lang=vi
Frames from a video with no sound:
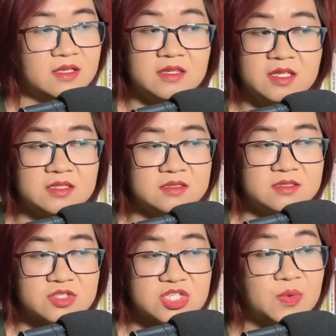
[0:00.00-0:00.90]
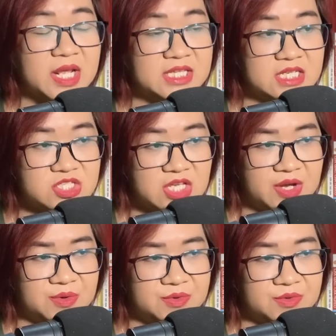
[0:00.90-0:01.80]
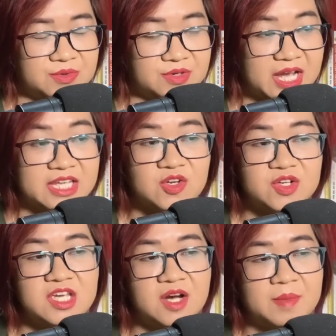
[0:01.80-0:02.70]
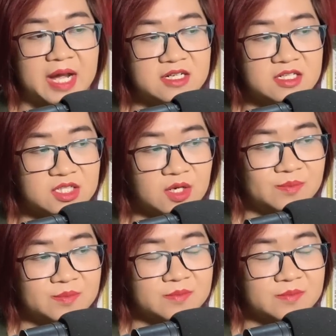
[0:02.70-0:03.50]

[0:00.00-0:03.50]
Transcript: Nhưng sau này thì sao? Anh có nhớ mãi được không?